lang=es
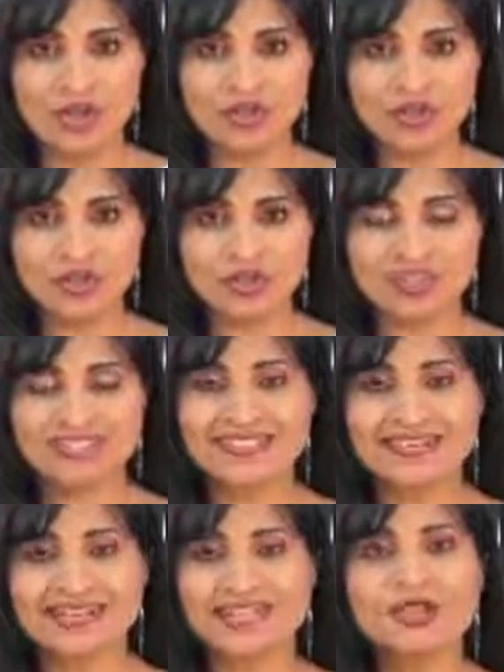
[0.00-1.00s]
Lo curioso
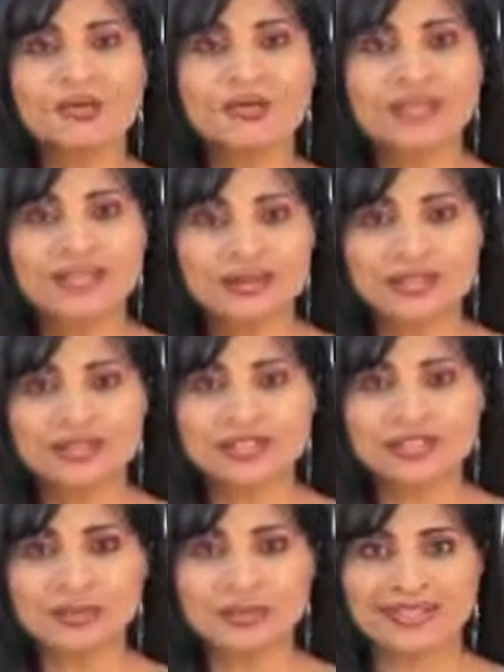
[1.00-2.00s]
es que en el año
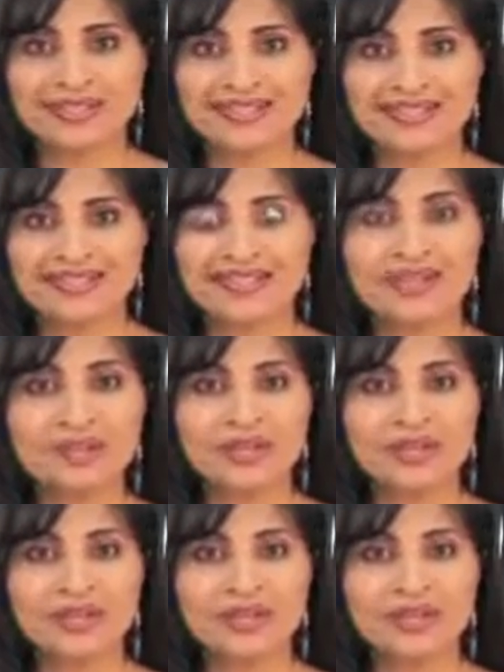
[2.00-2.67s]
1997